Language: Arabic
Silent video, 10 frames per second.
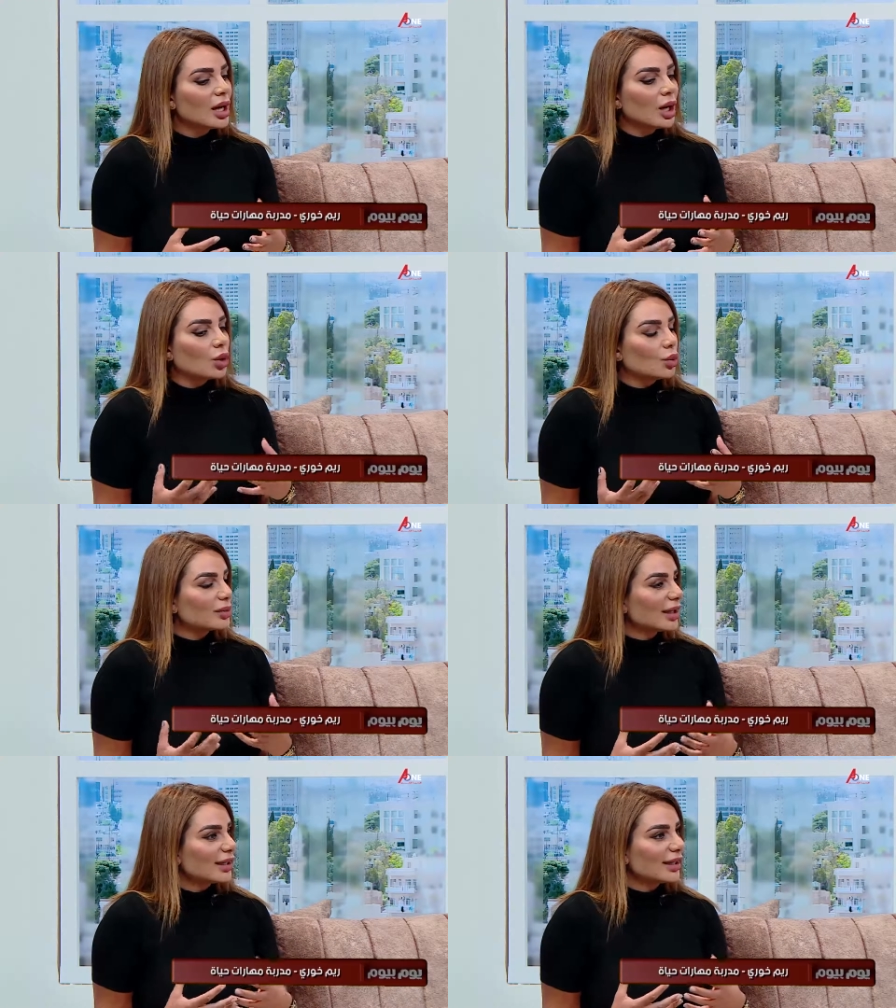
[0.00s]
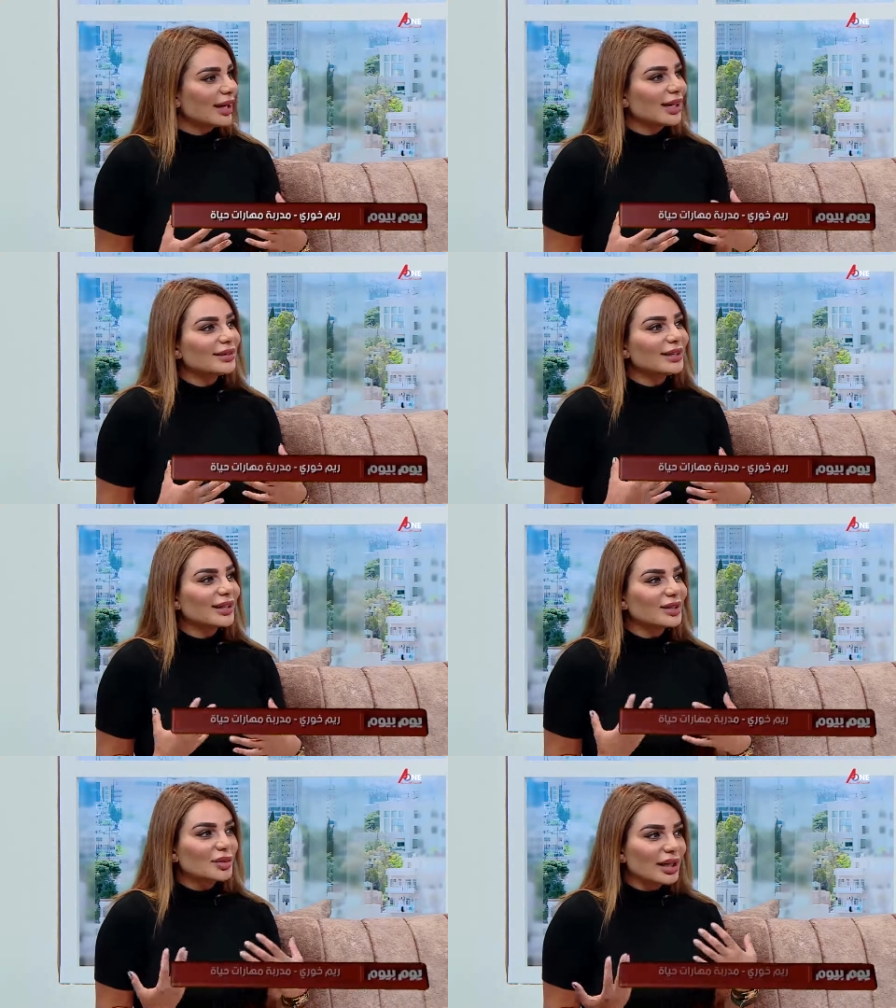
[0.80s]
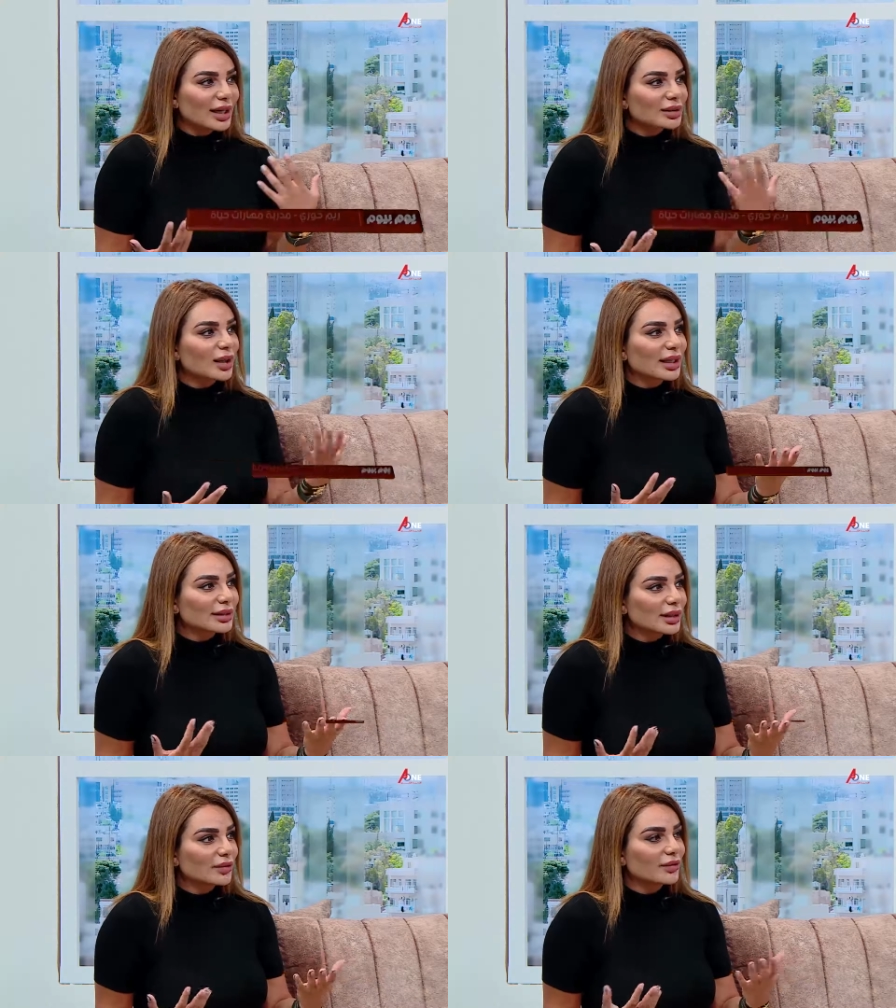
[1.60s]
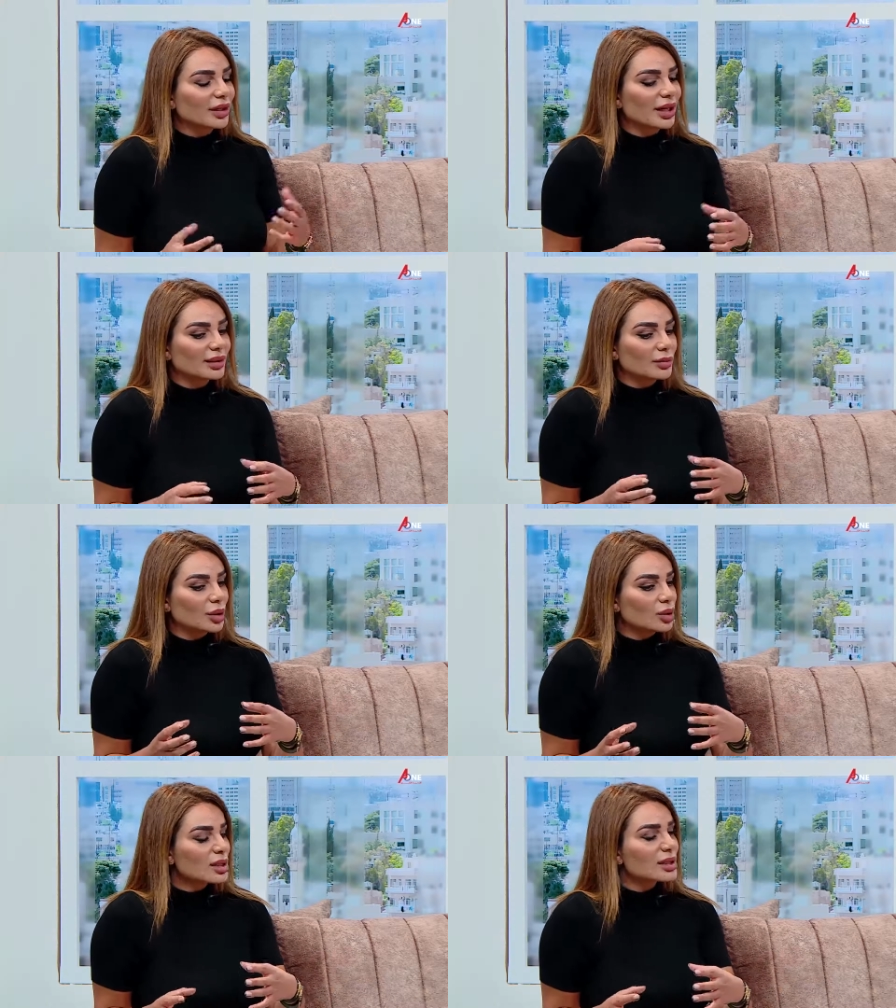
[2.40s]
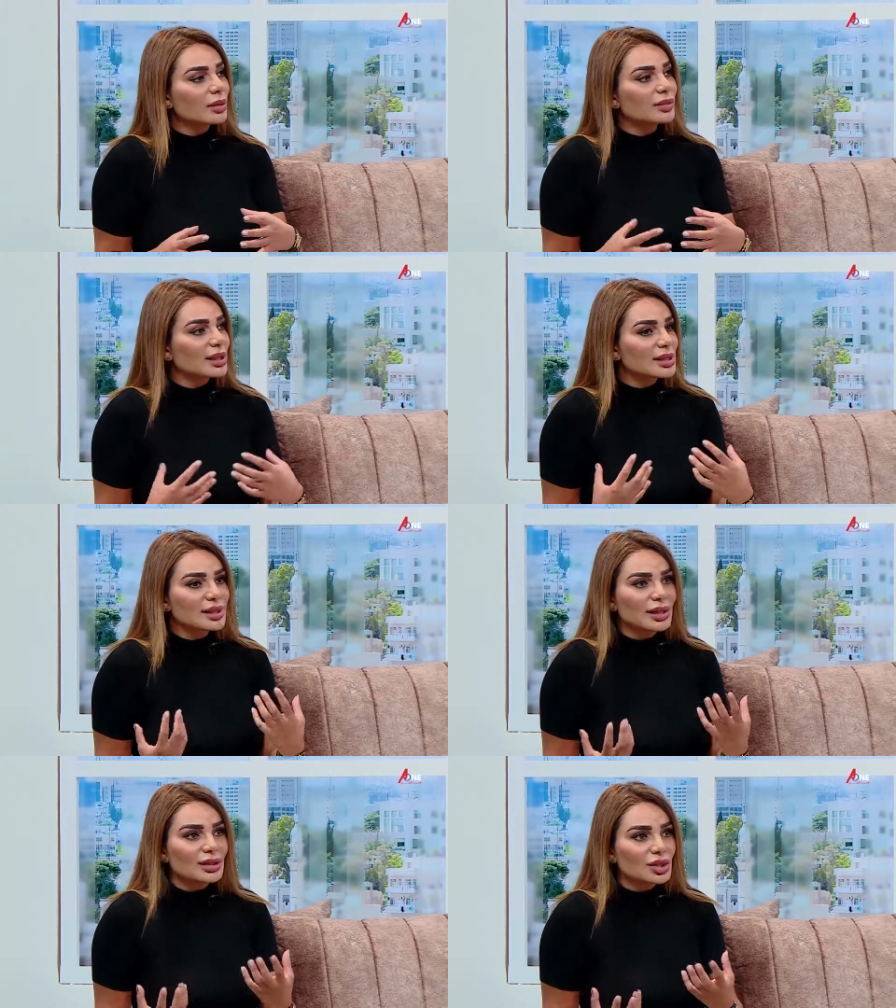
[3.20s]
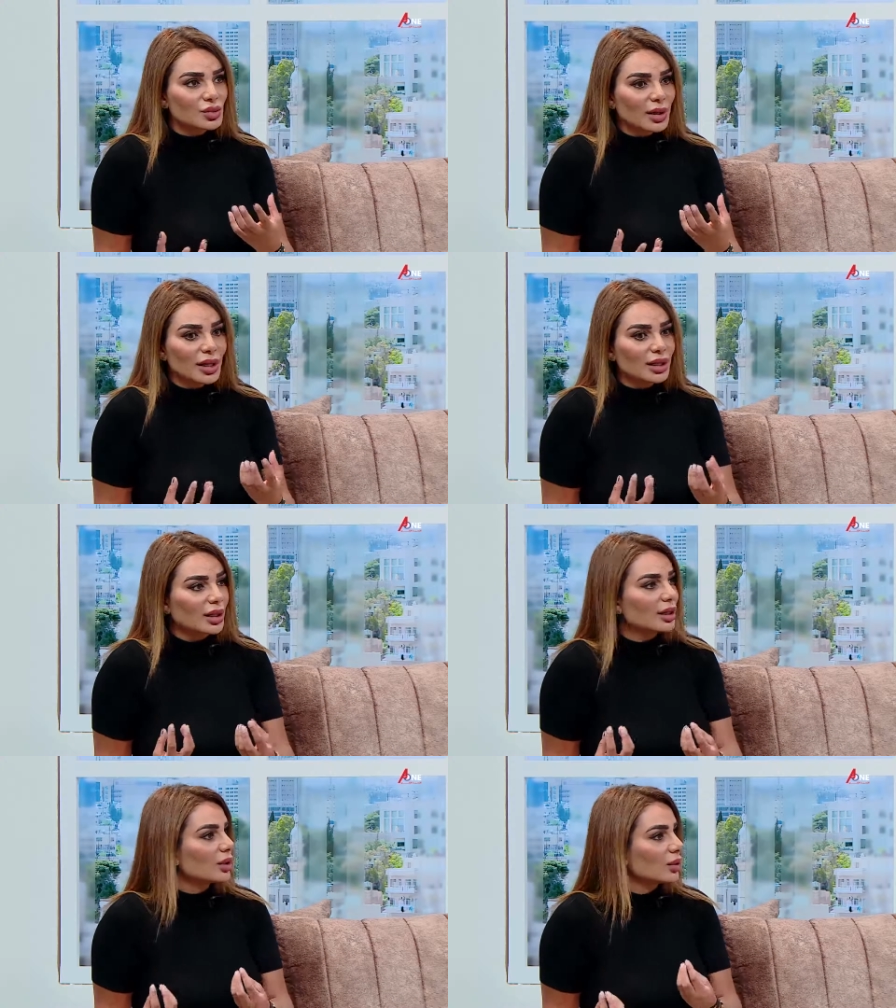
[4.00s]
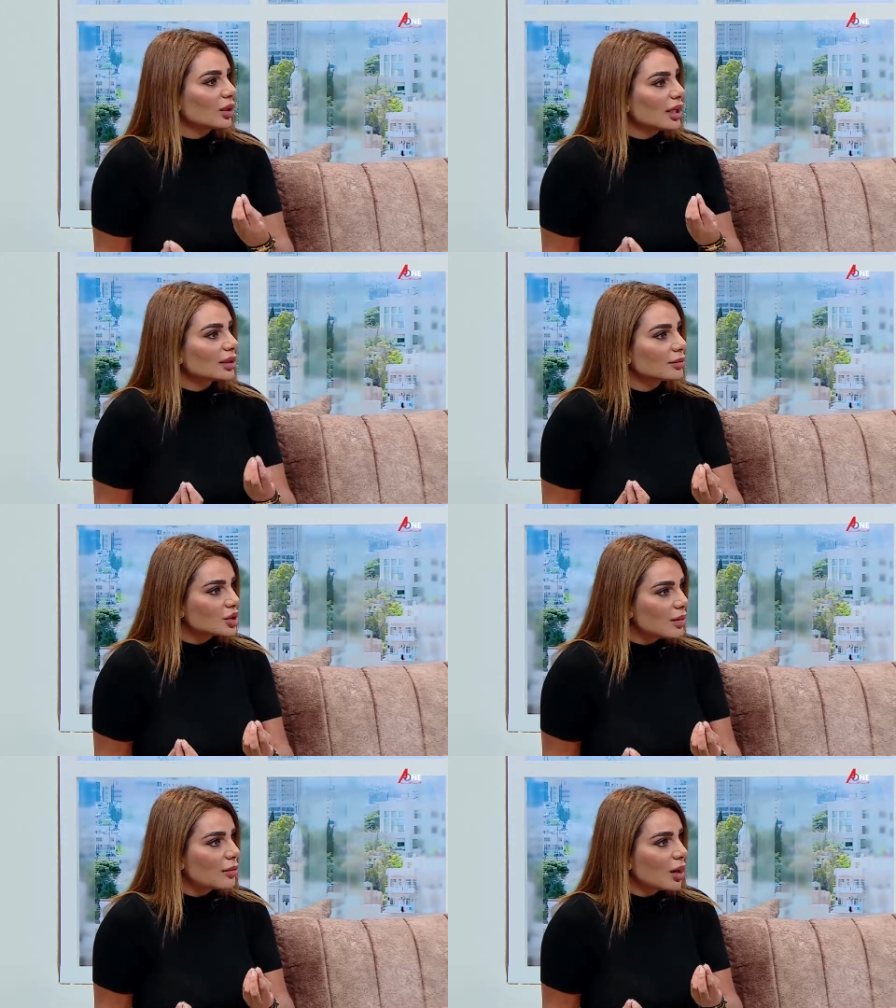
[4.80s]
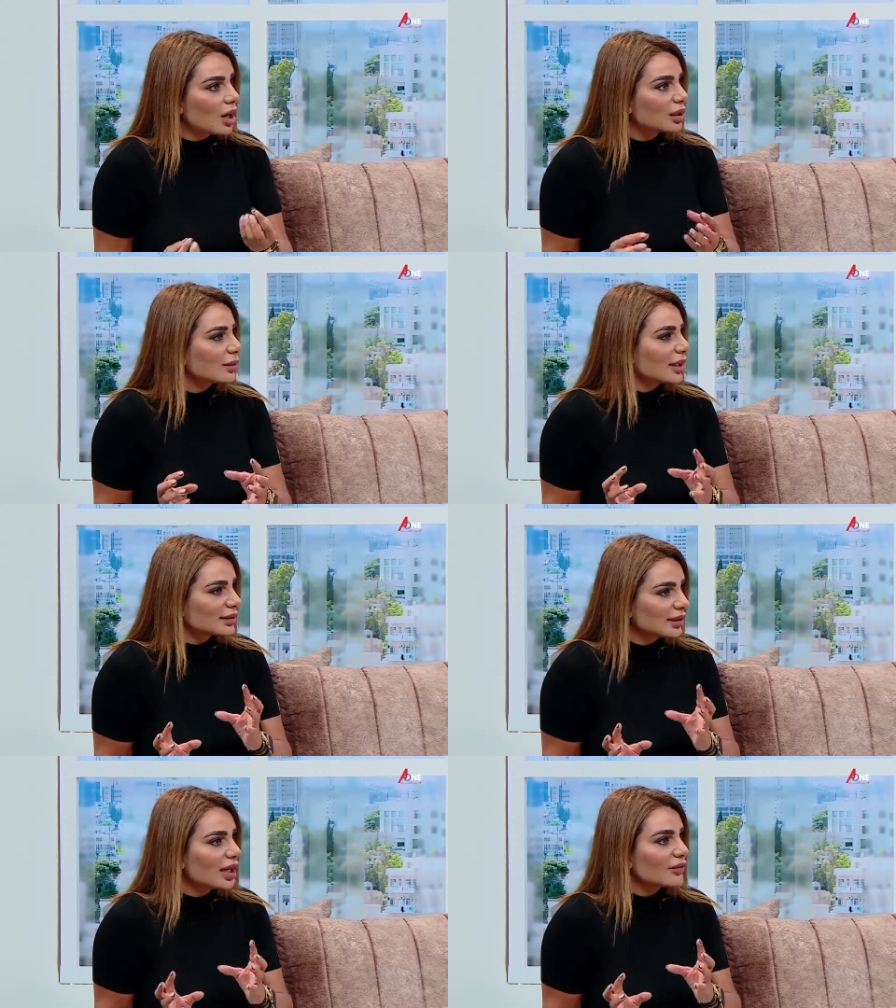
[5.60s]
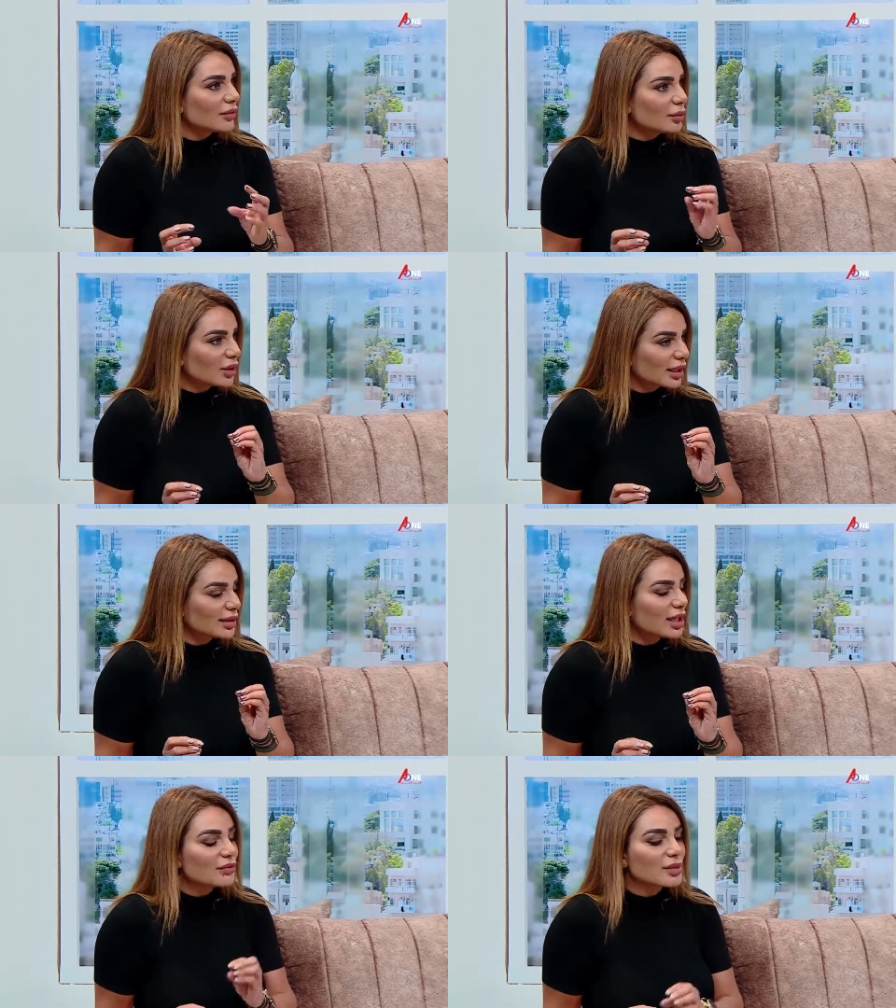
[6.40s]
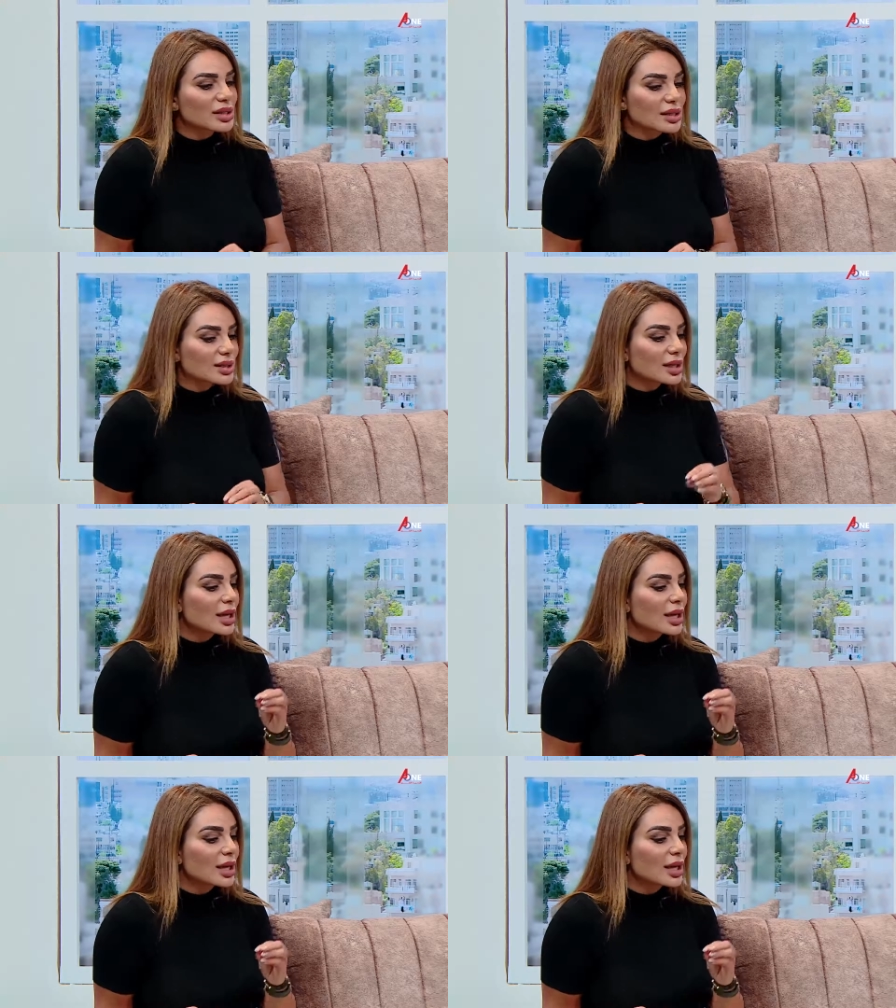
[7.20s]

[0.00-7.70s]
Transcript: وبتحكي عن بيئات مختلفه يعني بالاسره بتحسي الناس شوي هيك كلياتنا بنشبه نفس بعض الافكار باختلاف تقريبا باختلاف بسيط